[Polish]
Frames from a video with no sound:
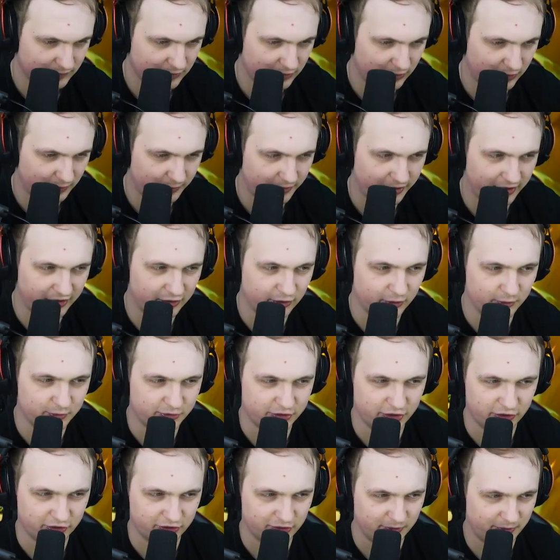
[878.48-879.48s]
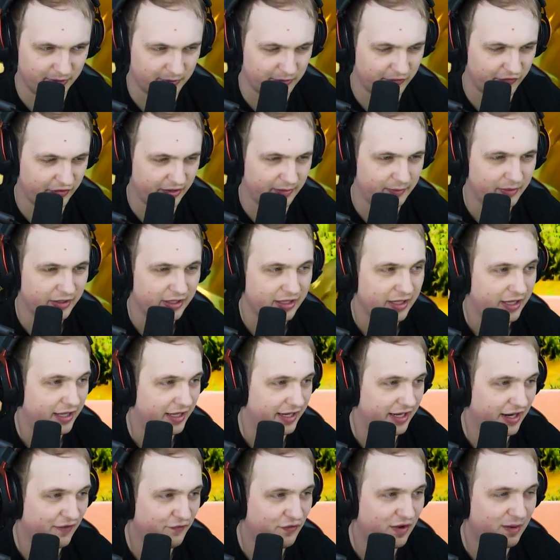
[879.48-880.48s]
Dobra, dobrze, o tobie mówiłem.
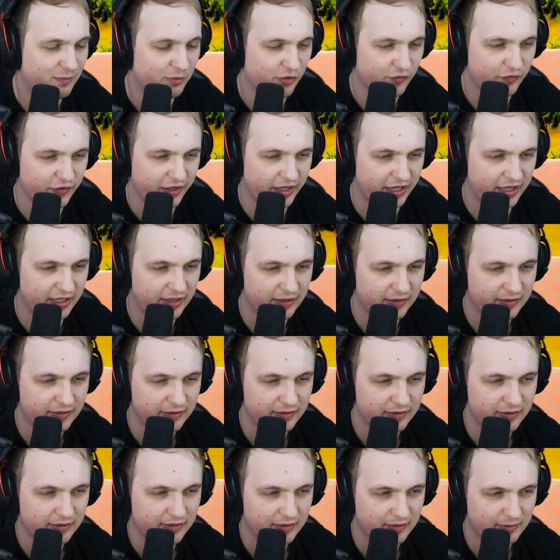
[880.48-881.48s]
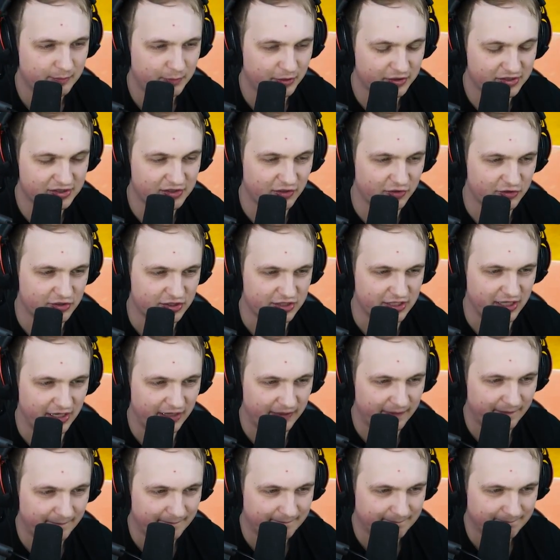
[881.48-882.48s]
Rafa mówi,
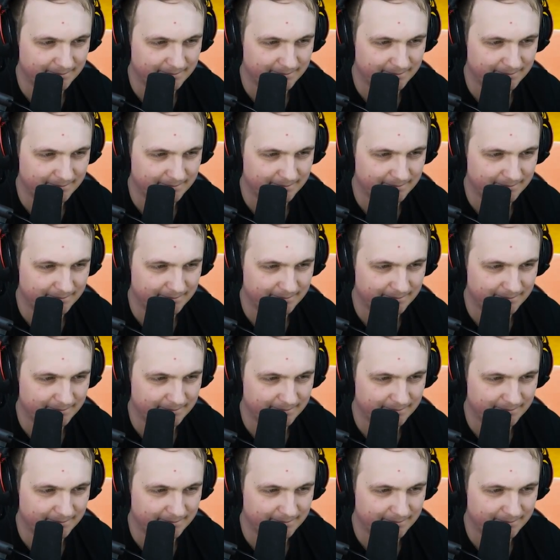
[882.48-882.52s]
podskoczcie.